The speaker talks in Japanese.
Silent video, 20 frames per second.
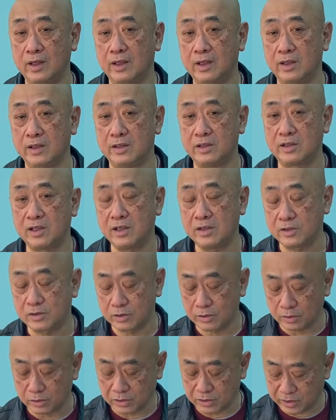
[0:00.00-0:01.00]
にせん
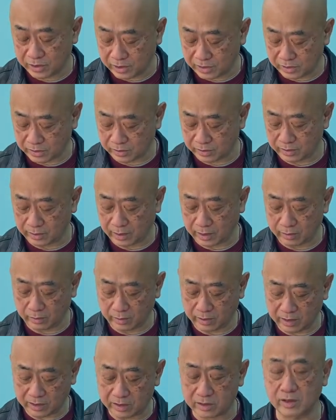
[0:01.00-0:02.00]
じゅうろくシーズンあの
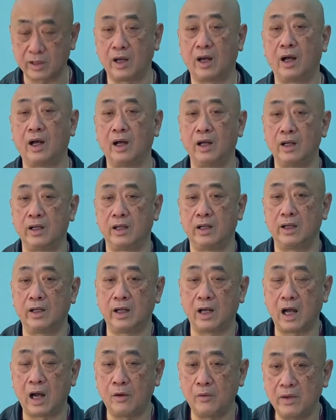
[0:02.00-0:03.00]
レッズが、
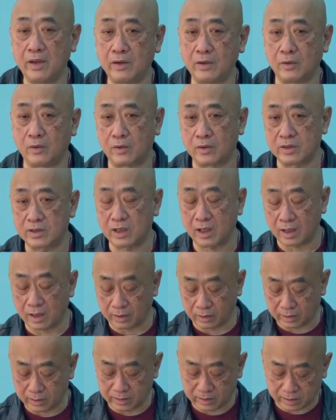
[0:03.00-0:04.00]
えー、アウェーのサガン、
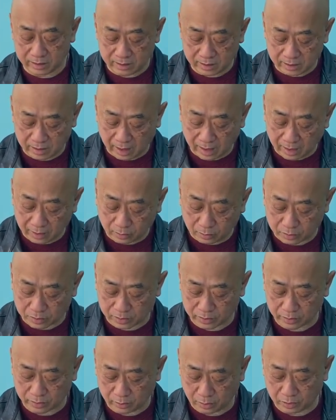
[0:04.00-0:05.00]
サガン鳥栖と
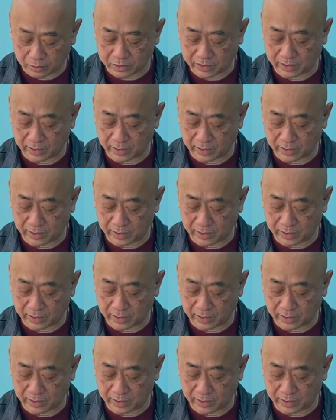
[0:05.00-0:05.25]
の試合